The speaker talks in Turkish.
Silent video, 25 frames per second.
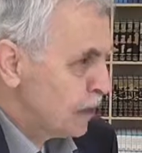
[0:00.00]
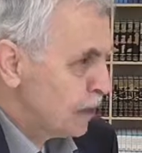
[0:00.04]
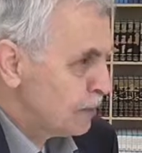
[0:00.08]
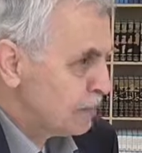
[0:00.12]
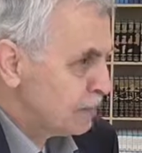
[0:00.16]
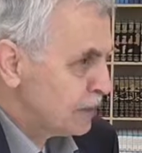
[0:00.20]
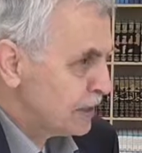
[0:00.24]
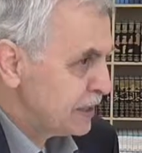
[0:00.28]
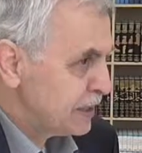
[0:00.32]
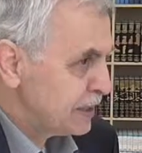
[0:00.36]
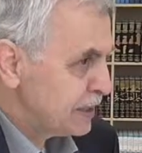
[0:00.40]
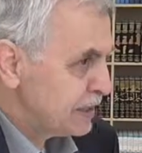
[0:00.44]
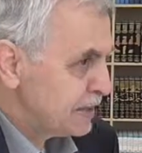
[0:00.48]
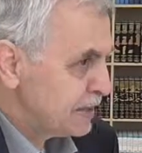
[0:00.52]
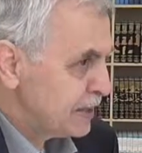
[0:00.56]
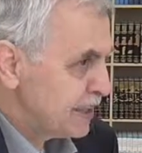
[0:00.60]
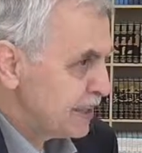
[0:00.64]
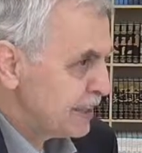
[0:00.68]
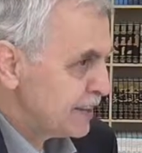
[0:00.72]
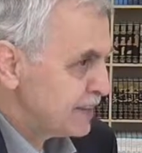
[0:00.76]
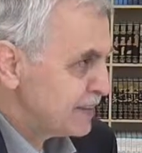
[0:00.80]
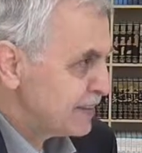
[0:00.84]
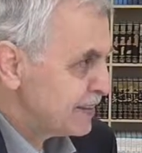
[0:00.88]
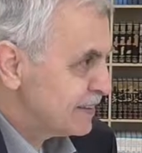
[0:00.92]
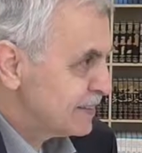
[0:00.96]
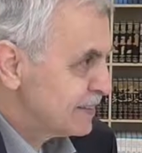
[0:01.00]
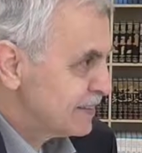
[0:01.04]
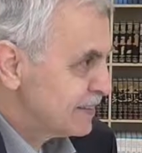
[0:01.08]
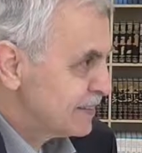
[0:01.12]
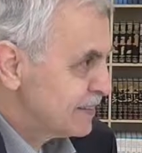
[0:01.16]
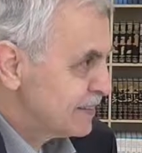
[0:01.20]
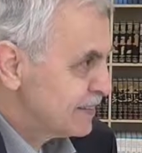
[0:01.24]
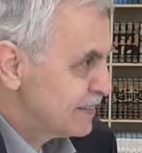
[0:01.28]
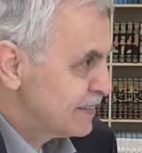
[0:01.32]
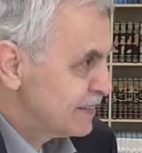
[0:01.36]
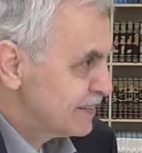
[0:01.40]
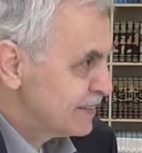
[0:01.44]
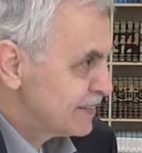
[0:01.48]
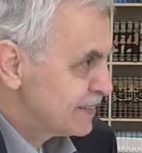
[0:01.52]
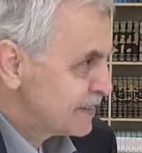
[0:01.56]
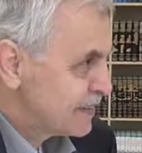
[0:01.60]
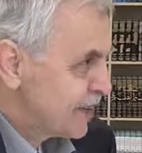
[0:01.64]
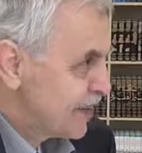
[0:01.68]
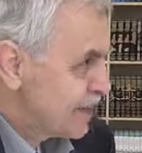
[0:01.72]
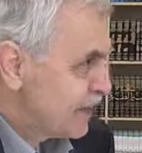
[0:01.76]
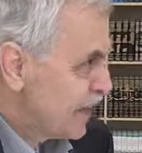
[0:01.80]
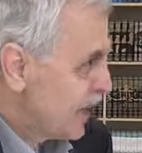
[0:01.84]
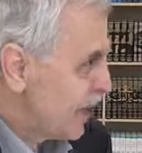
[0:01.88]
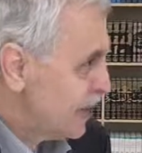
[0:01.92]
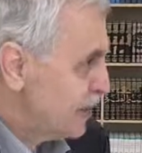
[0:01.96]
bi eminik yani.
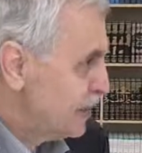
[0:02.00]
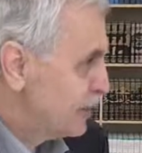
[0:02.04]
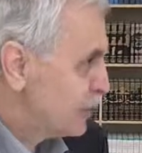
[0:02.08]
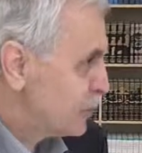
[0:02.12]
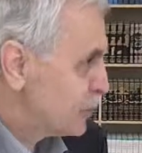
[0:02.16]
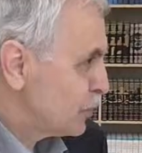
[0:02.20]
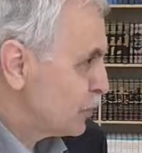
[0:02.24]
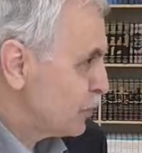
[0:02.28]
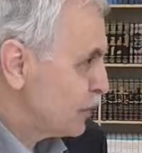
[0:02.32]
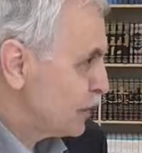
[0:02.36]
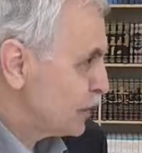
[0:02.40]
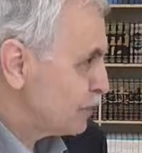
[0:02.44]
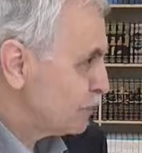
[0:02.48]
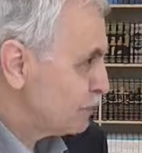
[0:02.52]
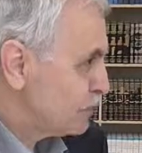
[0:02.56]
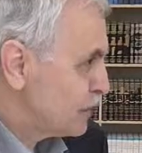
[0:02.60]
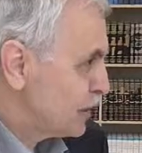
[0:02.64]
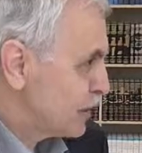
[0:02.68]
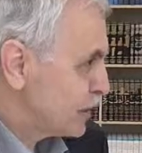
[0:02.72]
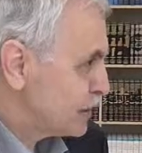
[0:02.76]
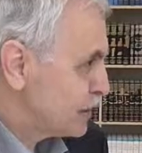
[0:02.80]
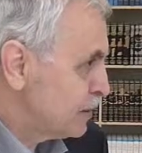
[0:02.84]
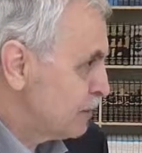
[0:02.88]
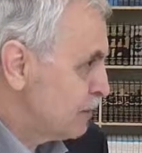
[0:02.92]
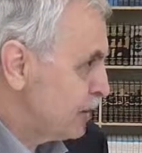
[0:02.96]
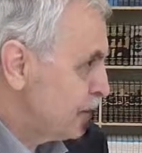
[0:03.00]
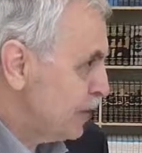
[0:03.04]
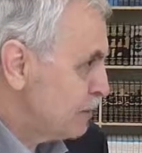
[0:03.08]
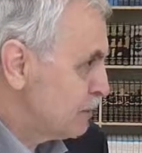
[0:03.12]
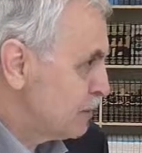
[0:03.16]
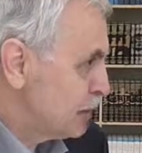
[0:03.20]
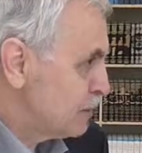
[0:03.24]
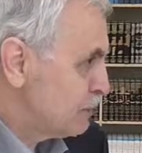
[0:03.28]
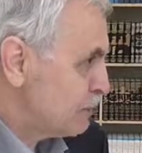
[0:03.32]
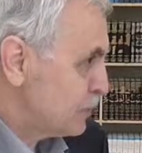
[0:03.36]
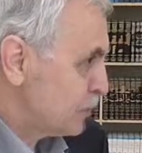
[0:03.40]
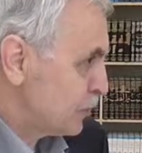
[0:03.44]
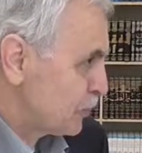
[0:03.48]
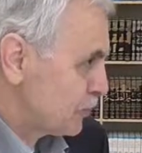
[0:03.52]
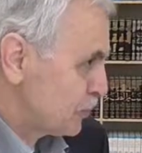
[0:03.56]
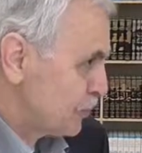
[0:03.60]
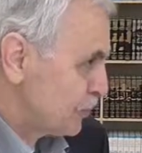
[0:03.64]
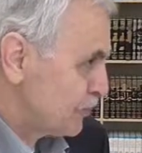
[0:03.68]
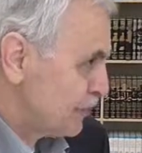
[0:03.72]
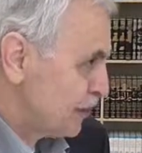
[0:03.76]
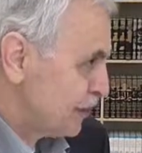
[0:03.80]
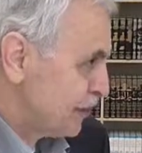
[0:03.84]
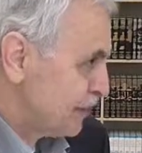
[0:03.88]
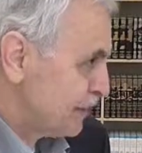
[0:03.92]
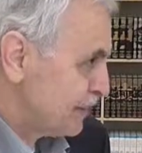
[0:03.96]
Sen elini kullanıp yazı bile
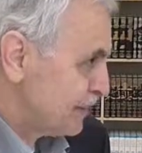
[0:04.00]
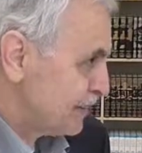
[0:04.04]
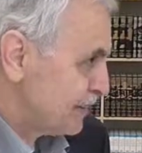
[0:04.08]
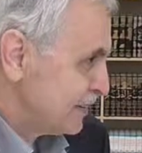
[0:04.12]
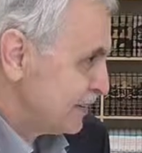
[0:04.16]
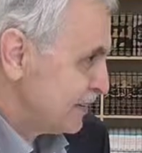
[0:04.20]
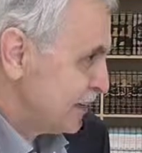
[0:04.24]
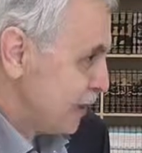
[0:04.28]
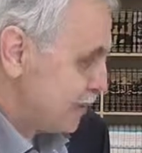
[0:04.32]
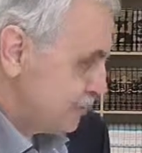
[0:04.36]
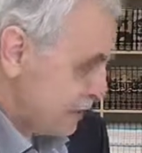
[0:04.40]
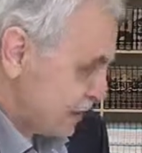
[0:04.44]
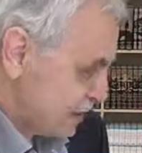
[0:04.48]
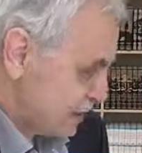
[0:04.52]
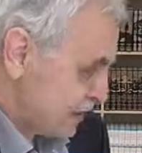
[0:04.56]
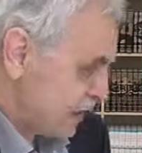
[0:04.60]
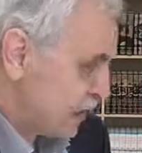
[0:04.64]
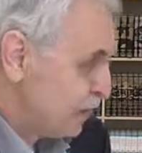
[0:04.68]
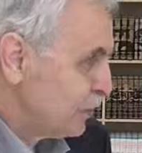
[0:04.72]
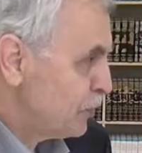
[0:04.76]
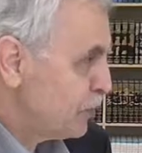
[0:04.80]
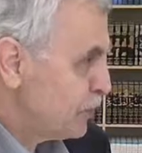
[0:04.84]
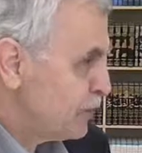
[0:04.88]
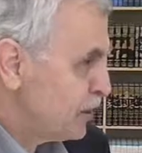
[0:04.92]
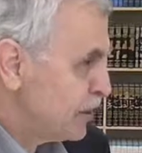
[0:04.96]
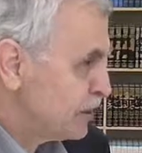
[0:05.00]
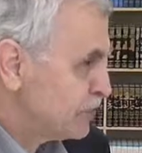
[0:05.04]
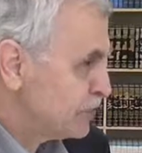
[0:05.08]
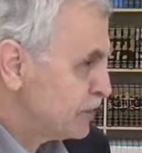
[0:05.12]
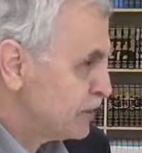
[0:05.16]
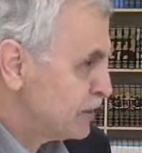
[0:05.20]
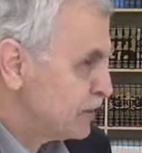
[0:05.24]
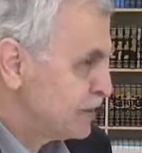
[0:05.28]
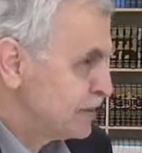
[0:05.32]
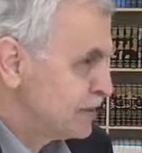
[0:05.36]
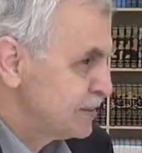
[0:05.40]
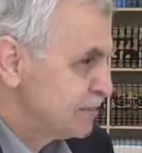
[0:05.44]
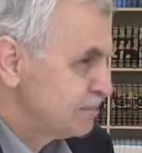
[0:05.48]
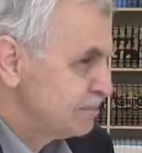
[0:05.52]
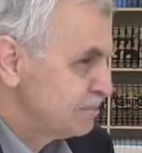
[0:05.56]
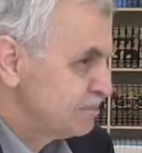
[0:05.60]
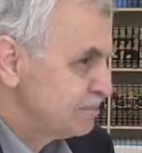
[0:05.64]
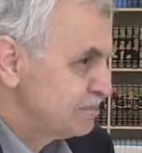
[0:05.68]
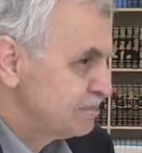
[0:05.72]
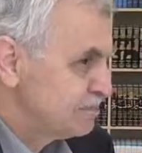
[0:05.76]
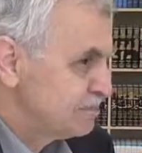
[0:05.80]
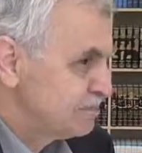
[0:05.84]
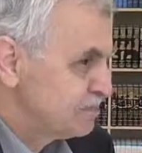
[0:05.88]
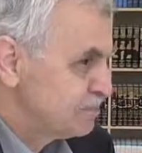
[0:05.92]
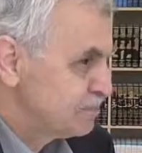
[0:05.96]
bilmiyordun ya. Ama sana öğrettik.
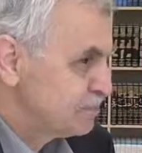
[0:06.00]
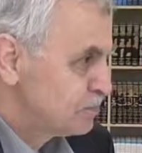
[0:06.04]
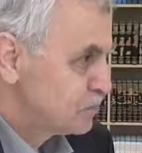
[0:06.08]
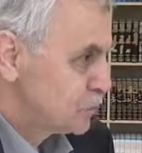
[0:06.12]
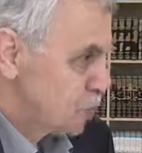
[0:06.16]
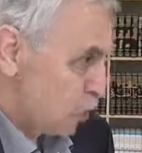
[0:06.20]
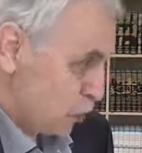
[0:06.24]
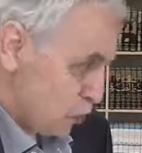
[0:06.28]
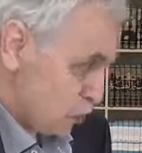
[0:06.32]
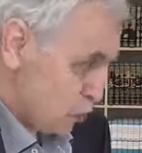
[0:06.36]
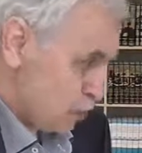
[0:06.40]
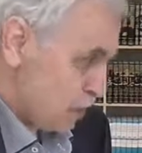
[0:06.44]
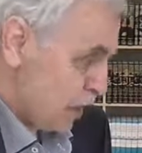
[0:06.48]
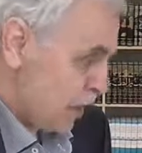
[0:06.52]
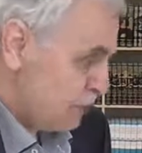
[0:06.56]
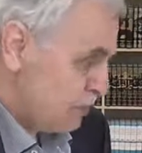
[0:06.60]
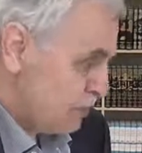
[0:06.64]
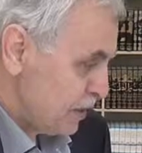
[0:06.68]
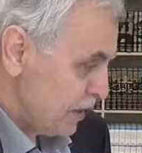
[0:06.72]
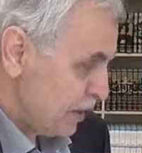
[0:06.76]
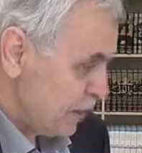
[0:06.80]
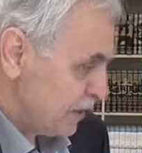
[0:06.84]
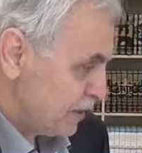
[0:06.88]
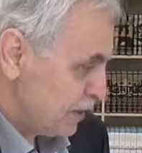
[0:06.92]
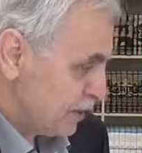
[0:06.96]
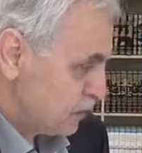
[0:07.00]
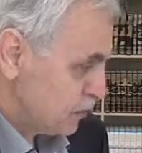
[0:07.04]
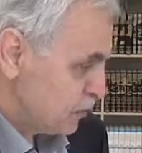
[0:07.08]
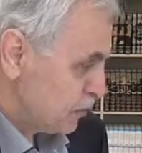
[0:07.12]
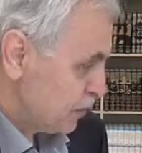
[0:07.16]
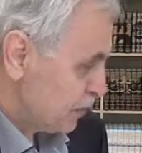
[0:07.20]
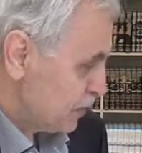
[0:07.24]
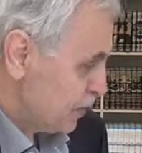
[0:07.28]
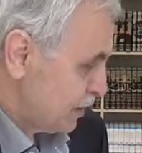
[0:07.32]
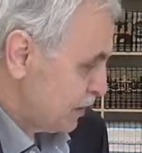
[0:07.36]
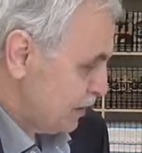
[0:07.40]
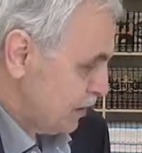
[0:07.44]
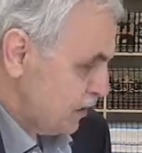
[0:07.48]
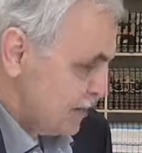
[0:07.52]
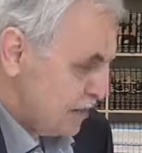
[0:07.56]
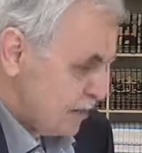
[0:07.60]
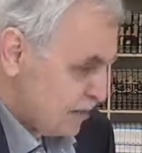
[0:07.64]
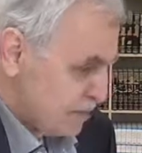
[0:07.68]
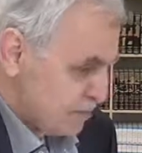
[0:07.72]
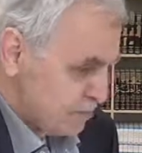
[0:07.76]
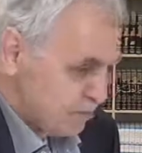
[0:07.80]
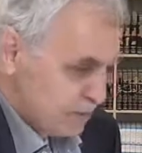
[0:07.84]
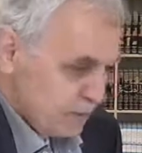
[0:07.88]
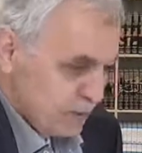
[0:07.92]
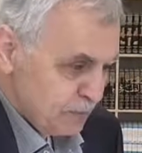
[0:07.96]
Çok güzel bir ayet. Orayı
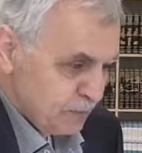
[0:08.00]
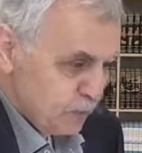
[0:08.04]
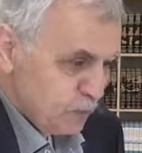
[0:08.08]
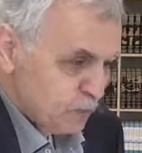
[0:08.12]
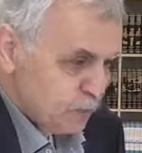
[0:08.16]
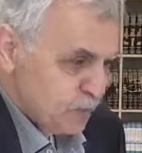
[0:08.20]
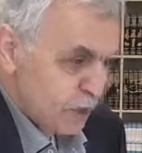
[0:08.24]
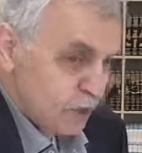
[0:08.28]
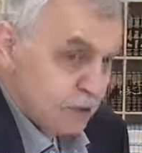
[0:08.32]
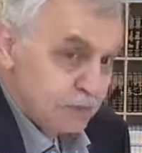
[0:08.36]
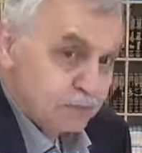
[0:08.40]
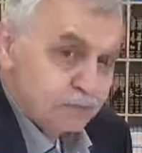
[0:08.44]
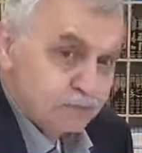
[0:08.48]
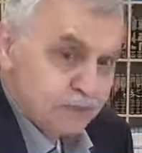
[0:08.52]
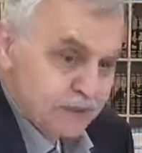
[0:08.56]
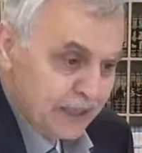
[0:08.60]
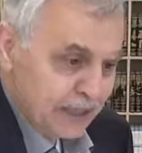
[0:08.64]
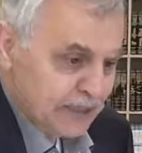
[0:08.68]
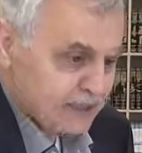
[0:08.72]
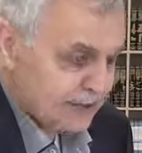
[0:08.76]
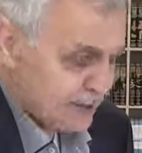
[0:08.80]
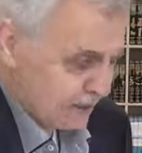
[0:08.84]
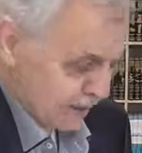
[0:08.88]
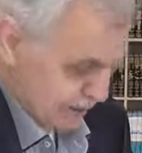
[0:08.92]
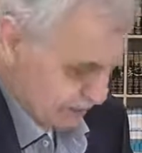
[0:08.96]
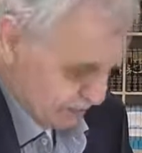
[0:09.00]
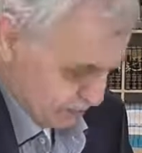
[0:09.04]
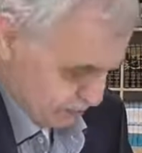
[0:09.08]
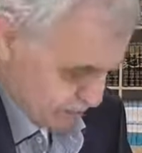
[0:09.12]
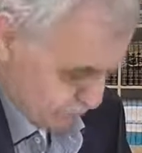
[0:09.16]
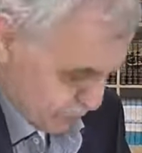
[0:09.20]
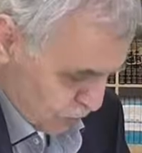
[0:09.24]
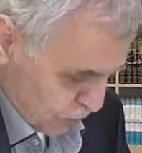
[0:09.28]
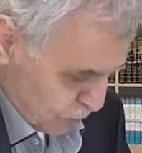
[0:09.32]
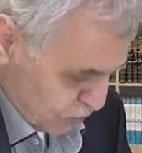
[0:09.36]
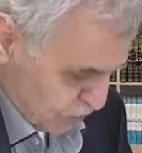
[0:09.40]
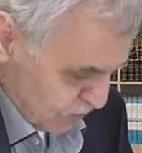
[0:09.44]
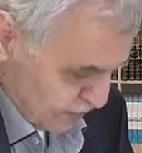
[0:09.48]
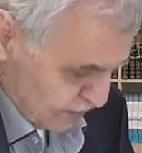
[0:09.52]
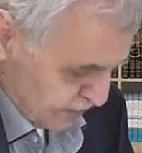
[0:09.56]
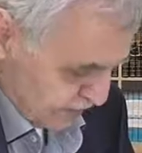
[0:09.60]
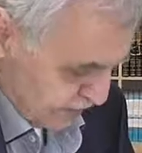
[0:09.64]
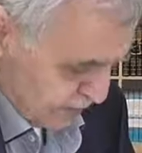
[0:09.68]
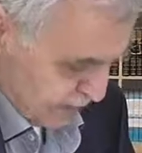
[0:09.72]
bir bulsak neyse boş ver